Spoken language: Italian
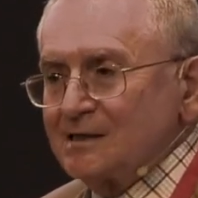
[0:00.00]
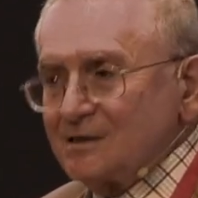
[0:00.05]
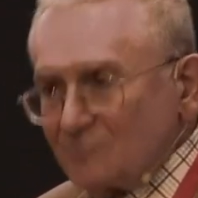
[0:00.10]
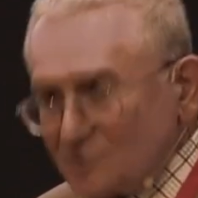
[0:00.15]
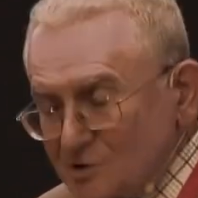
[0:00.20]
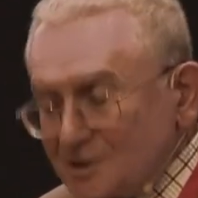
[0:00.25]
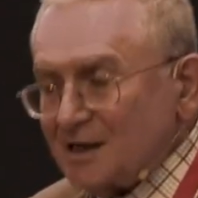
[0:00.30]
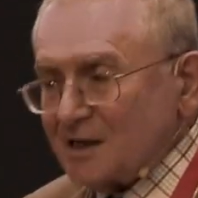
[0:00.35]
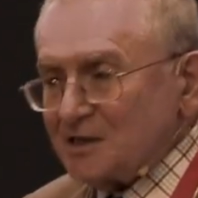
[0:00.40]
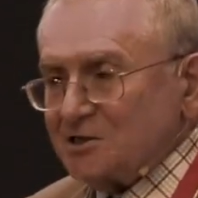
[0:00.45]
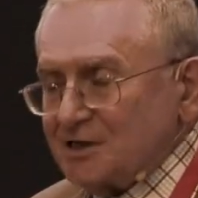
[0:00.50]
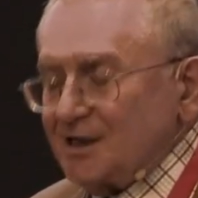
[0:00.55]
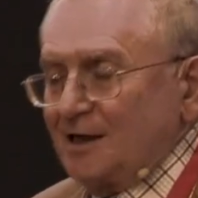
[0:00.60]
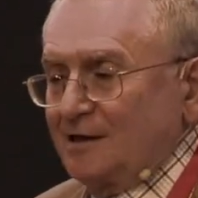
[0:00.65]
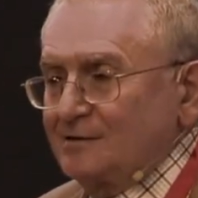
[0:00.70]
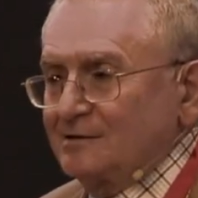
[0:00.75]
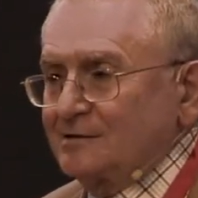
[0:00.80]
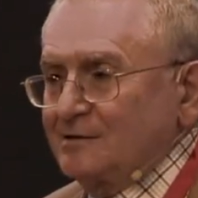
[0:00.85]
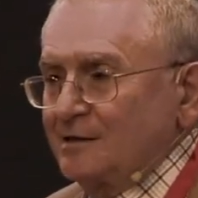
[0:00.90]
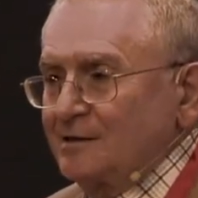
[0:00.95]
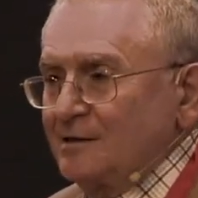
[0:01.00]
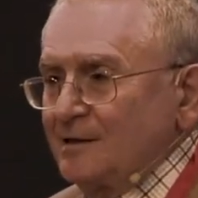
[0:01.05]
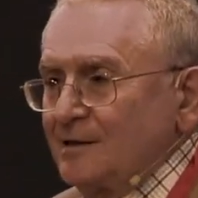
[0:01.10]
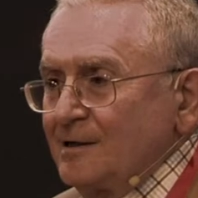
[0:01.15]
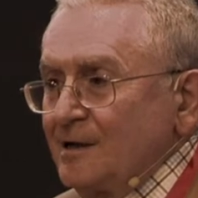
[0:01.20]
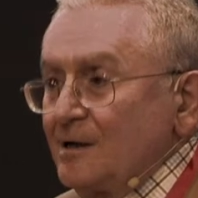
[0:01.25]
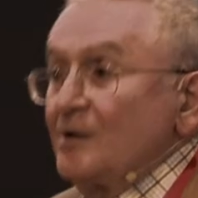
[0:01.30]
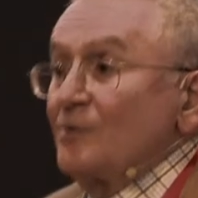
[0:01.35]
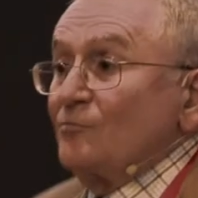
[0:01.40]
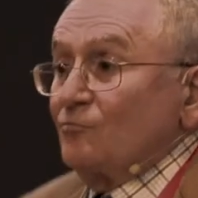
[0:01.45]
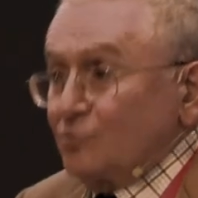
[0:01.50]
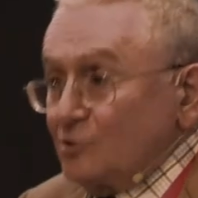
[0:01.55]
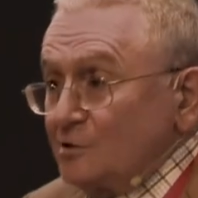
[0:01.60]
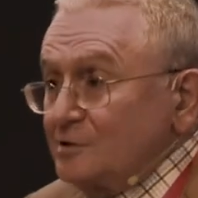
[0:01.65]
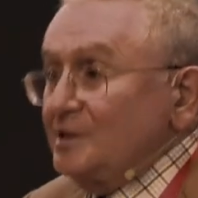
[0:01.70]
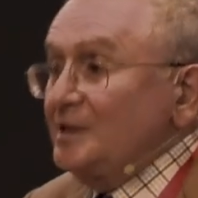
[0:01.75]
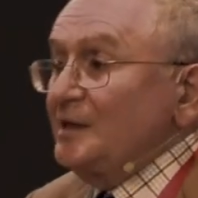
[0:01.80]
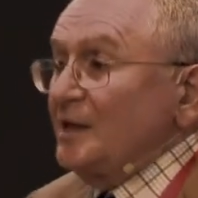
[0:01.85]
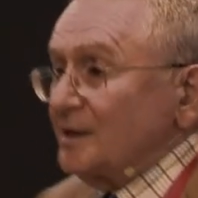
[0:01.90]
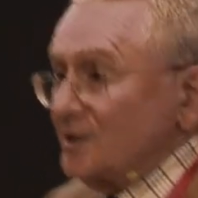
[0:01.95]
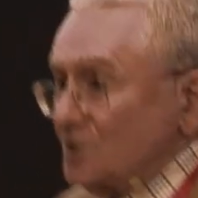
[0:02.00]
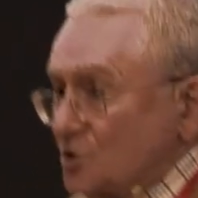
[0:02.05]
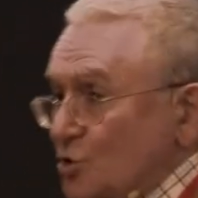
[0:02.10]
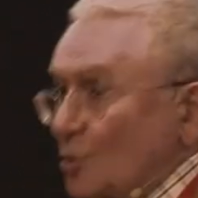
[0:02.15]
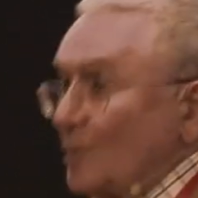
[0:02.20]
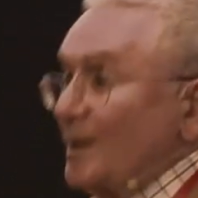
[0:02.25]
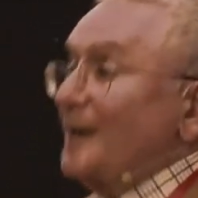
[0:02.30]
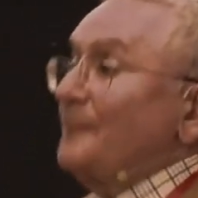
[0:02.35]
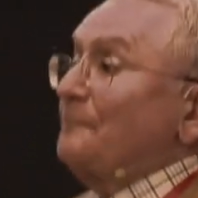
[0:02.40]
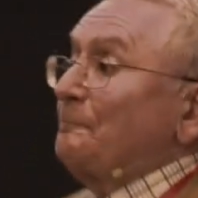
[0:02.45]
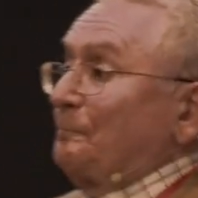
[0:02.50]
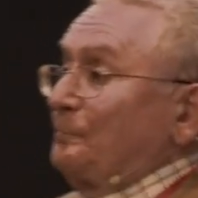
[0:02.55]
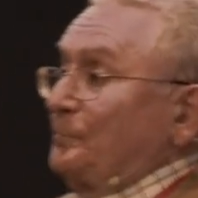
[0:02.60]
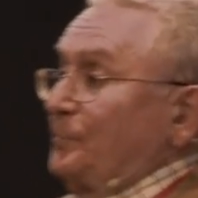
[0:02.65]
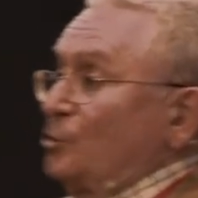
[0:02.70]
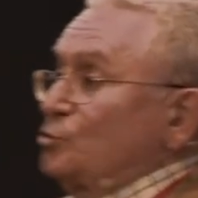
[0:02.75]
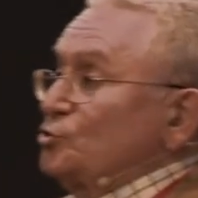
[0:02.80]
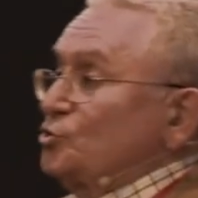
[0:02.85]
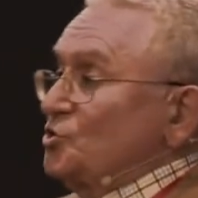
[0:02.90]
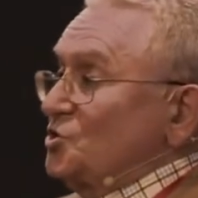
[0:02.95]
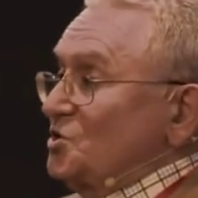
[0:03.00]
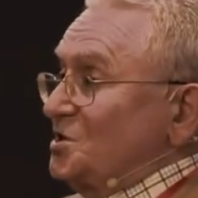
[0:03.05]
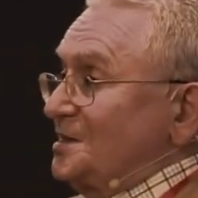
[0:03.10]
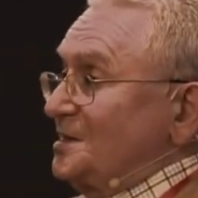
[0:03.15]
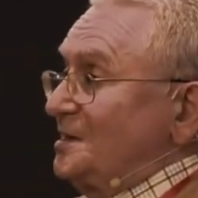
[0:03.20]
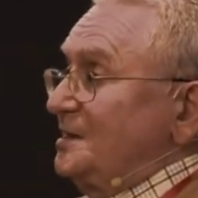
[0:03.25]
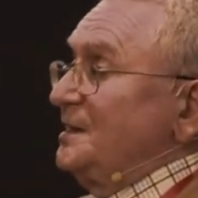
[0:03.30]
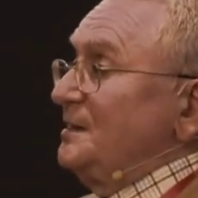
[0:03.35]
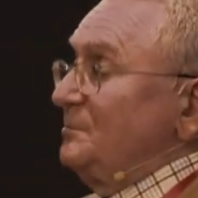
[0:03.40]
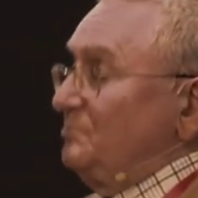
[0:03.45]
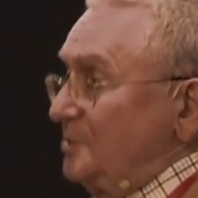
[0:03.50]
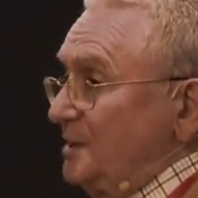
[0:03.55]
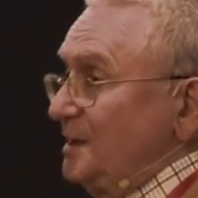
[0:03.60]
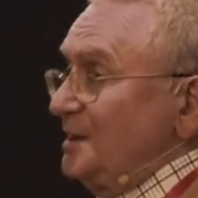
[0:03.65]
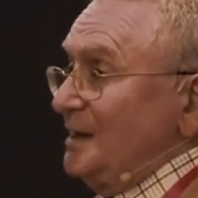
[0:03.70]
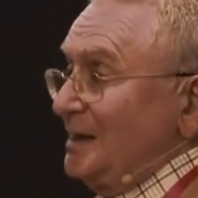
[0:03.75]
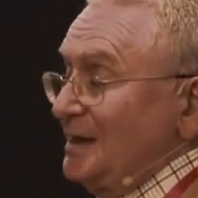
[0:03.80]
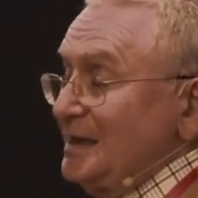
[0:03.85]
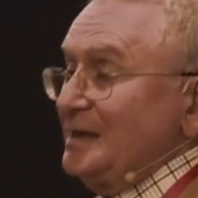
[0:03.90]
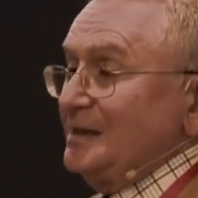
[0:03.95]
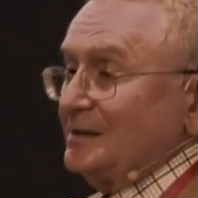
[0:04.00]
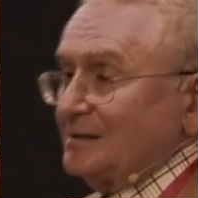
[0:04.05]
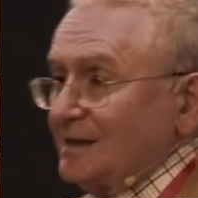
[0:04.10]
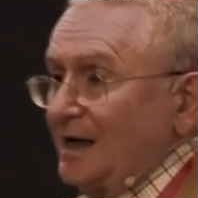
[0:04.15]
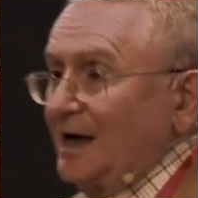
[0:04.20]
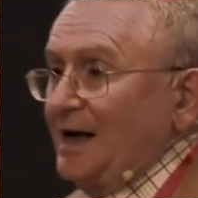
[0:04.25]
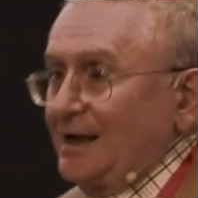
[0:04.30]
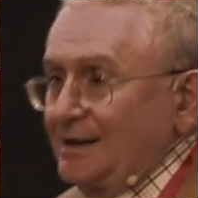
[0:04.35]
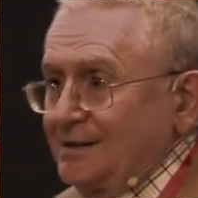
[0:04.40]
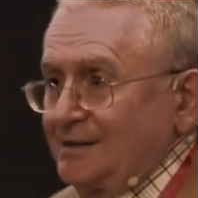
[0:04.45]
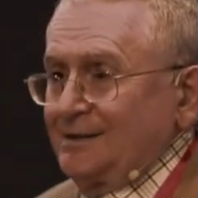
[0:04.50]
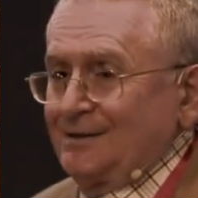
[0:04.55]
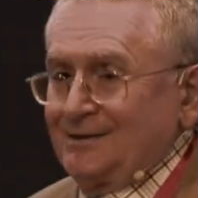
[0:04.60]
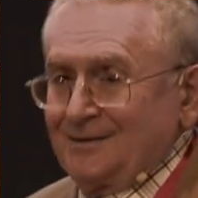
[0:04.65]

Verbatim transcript: Vuol dire scelta, vuol dire cioè possibilità.